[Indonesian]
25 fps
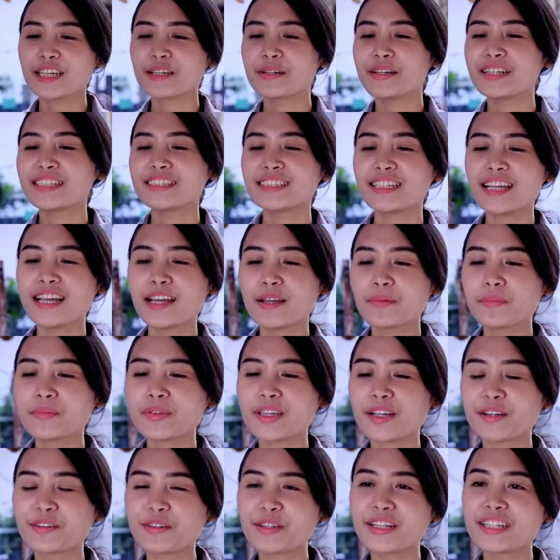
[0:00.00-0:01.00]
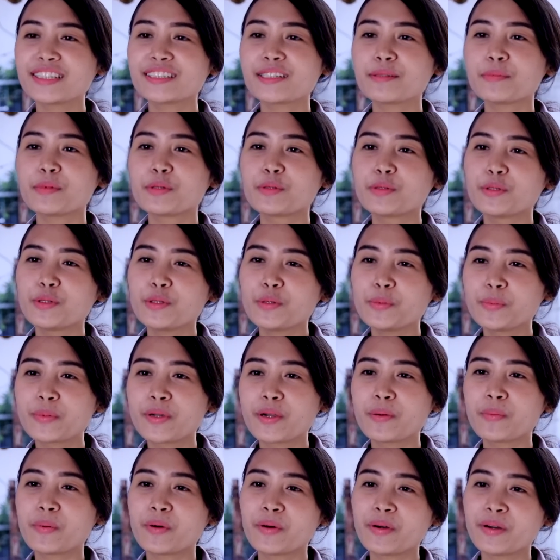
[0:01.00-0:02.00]
satu aja, minyak goreng sama gula
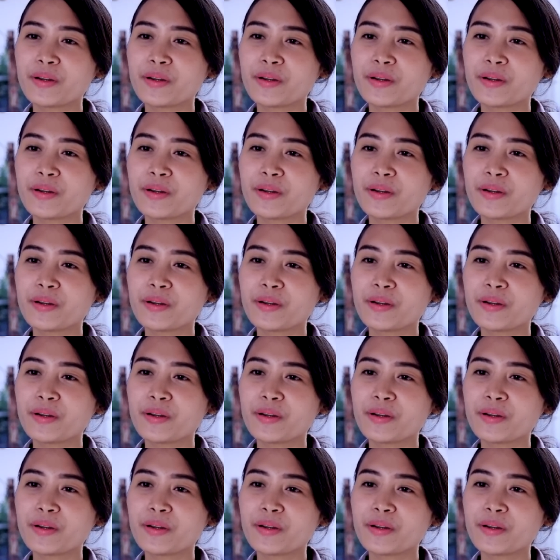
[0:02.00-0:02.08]
berapa?